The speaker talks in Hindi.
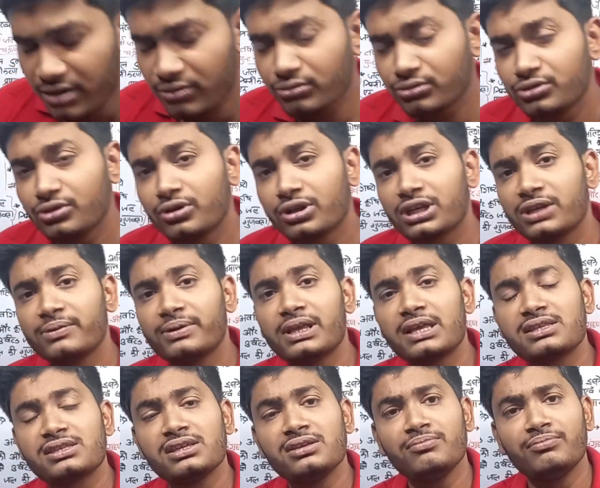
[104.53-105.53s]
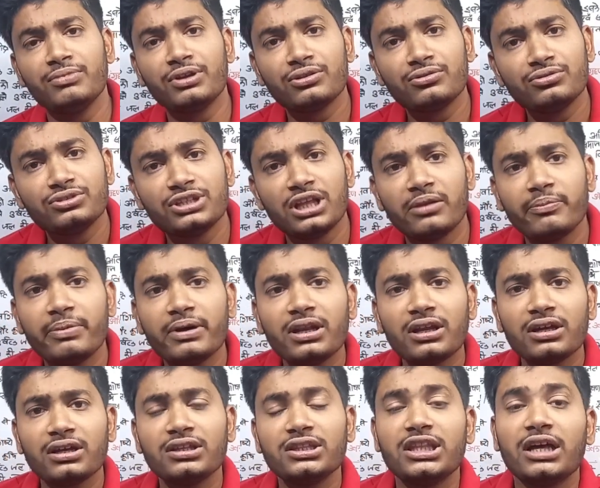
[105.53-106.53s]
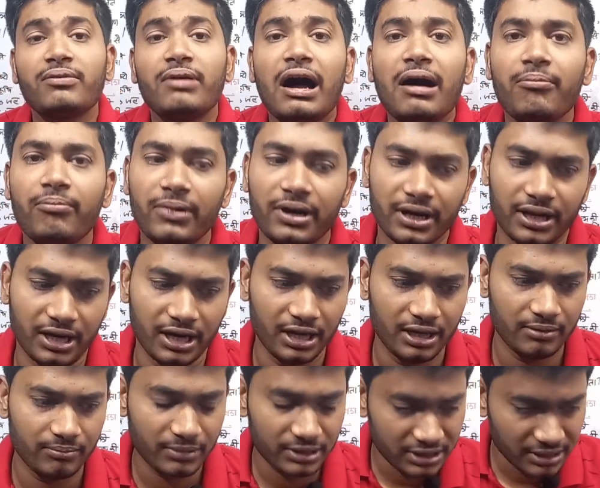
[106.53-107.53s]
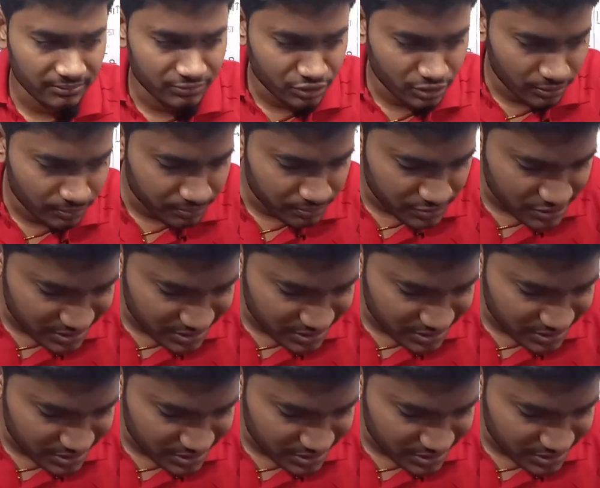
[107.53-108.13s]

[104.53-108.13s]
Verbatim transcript: है उद्योग की वजह से मृदु जल पर दबाव बढ़ रहा है मतलब जो